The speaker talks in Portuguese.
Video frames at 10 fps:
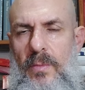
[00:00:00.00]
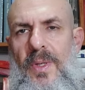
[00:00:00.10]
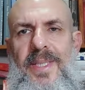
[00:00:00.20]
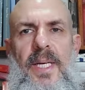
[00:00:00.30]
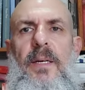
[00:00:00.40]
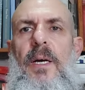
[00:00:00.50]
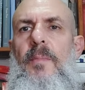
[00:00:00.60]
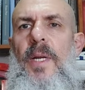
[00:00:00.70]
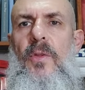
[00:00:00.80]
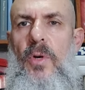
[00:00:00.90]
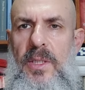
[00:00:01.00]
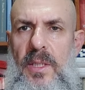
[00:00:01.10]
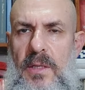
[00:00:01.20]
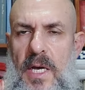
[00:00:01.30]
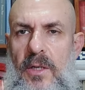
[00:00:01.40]
Mas para nós
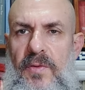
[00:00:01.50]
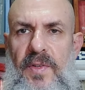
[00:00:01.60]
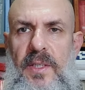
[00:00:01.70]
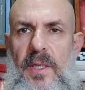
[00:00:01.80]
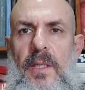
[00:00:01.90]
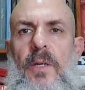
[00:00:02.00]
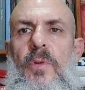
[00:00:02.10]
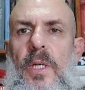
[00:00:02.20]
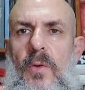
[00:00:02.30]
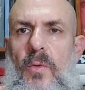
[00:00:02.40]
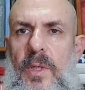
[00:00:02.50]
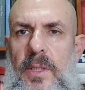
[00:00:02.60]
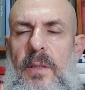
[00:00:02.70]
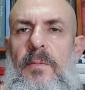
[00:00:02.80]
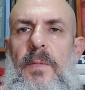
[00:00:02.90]
a ideia de fazenda é outra
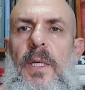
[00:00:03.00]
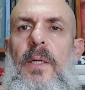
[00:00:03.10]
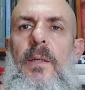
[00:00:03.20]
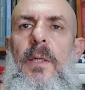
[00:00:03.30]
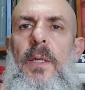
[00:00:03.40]
coisa. Tá?